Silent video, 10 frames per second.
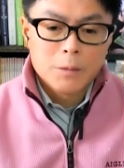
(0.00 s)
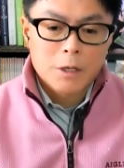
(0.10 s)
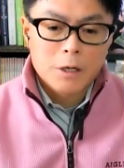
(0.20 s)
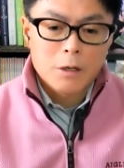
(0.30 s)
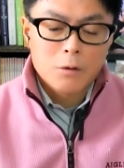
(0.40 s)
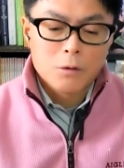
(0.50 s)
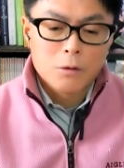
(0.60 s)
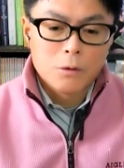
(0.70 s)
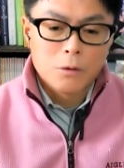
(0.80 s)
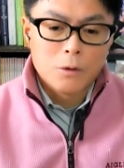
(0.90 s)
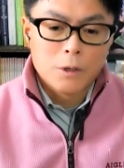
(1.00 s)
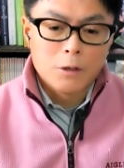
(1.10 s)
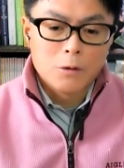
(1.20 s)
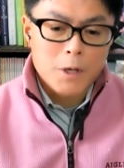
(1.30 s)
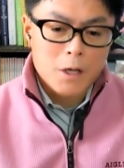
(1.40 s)
だからこそ
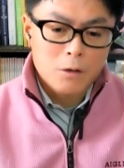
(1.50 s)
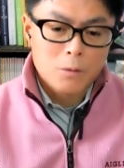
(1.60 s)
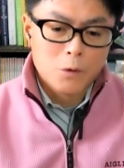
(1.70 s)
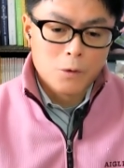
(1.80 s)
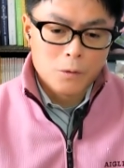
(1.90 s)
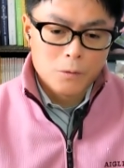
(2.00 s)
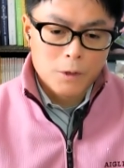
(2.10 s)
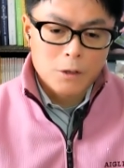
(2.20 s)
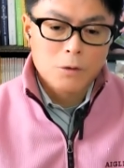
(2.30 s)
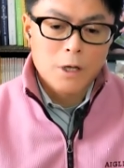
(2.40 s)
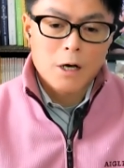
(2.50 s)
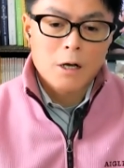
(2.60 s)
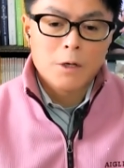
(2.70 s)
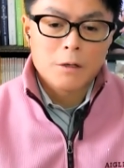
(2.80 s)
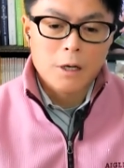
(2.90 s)
ペースも割と流
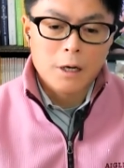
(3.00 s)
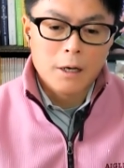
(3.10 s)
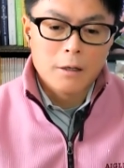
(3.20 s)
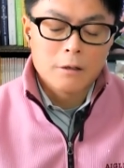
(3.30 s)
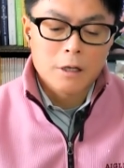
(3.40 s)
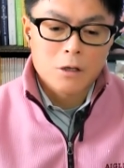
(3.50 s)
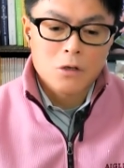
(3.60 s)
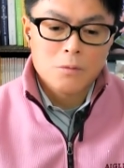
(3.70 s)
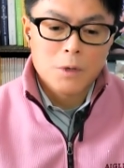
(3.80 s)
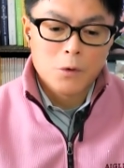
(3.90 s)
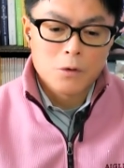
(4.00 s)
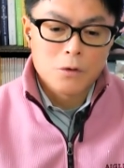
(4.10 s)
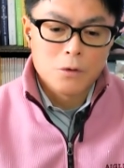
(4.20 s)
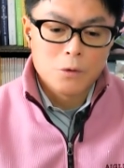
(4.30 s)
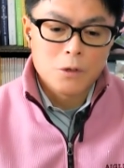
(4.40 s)
れますから、差し馬も
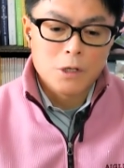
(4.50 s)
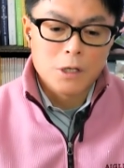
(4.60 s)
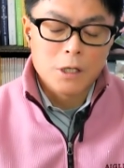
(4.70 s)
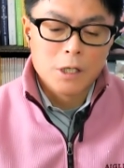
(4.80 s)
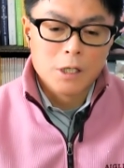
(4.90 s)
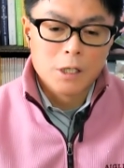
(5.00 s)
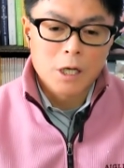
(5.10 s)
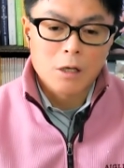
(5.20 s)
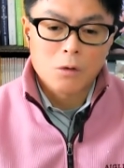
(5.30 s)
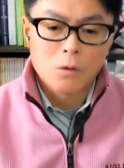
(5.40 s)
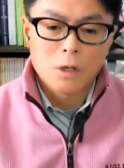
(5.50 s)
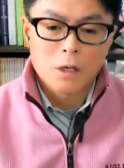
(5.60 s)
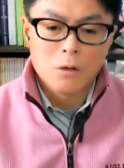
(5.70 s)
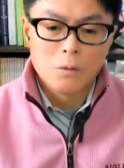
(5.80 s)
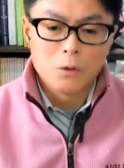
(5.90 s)
十分に対等
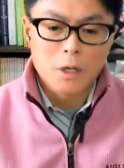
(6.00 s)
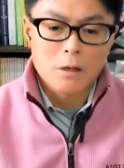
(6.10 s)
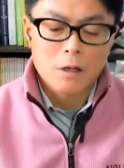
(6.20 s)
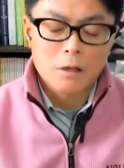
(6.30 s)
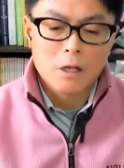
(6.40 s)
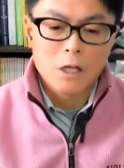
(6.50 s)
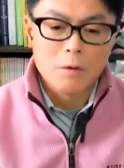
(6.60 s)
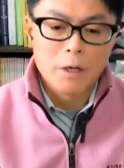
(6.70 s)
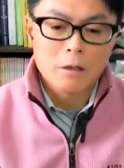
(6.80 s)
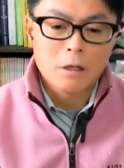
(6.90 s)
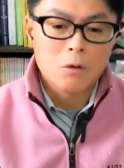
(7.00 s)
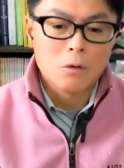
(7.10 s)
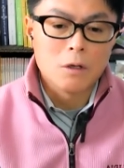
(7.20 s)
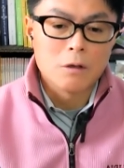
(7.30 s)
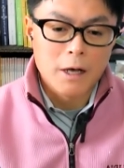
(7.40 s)
できる舞台設定にはなって
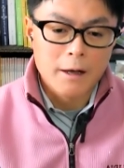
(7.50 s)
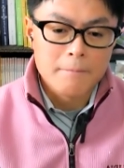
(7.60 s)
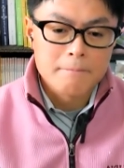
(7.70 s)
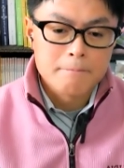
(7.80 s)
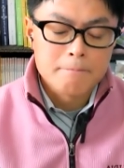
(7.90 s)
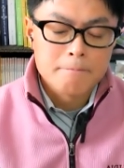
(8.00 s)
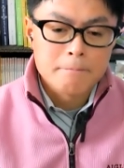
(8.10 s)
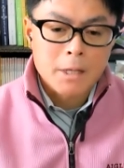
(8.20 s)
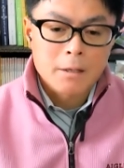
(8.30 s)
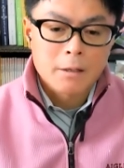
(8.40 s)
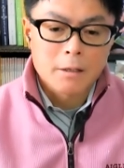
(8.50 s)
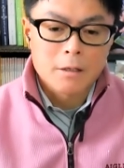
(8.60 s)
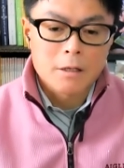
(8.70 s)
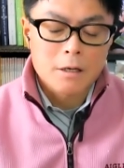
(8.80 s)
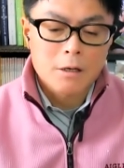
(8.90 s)
るんですが、た
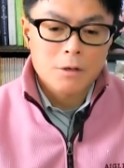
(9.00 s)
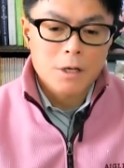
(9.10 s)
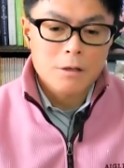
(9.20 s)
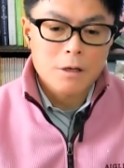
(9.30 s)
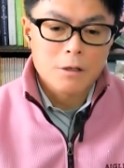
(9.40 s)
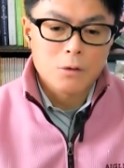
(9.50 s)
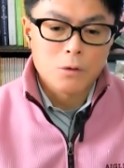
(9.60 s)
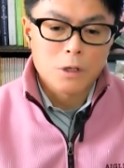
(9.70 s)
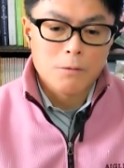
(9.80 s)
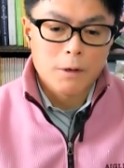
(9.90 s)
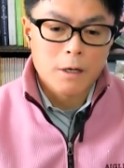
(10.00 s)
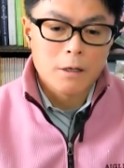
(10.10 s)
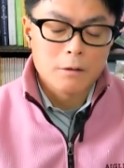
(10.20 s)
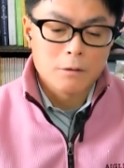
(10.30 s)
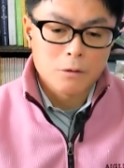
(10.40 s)
だ JRA 勢にとって
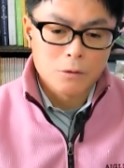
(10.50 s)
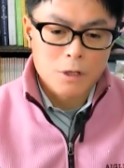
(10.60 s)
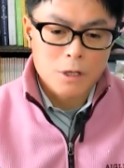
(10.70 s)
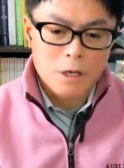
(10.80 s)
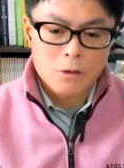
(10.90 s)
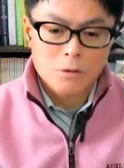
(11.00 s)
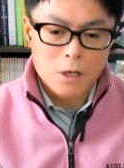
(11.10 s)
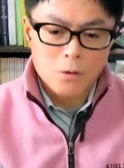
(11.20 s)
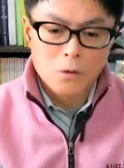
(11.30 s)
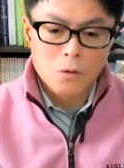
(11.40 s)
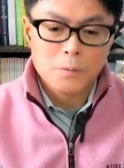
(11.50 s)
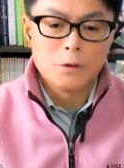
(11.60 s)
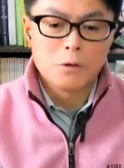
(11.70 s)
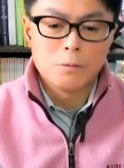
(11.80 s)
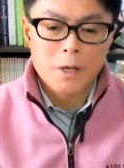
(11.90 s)
は、その JRA の
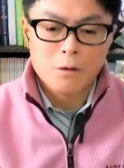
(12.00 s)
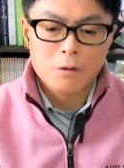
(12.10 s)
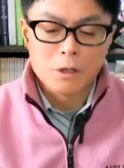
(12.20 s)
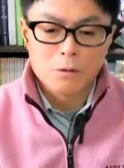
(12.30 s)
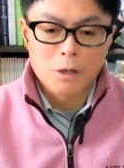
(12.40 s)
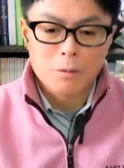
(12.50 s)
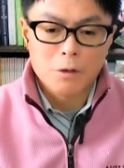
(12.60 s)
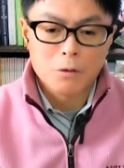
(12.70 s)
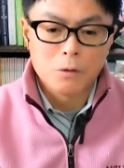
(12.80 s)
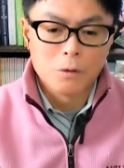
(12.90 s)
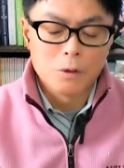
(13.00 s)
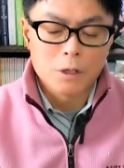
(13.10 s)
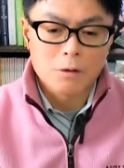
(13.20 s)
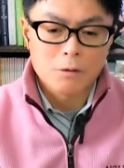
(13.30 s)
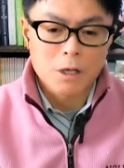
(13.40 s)
オープンのペースに比べると
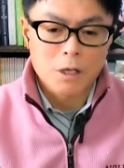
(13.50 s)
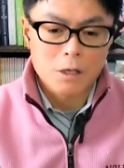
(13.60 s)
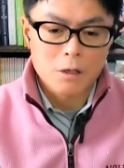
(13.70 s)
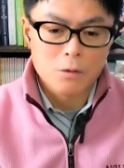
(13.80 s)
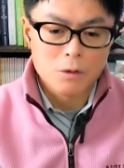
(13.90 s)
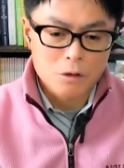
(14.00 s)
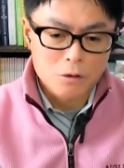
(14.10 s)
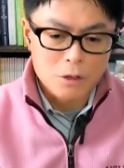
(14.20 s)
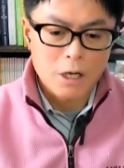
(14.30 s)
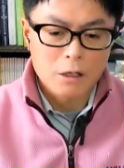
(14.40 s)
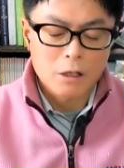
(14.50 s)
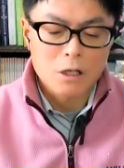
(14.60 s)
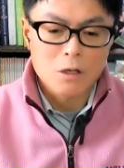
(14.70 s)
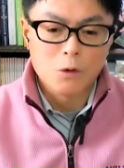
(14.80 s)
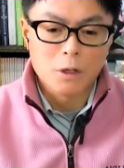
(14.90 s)
比較的落ち着いた
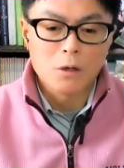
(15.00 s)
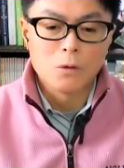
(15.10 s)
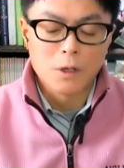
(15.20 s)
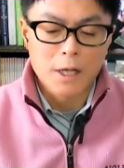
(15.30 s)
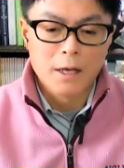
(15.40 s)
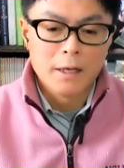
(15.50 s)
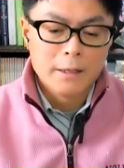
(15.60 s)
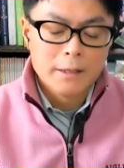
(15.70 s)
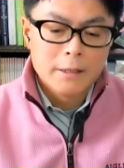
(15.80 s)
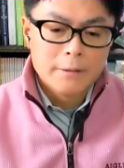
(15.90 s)
形にもなるので、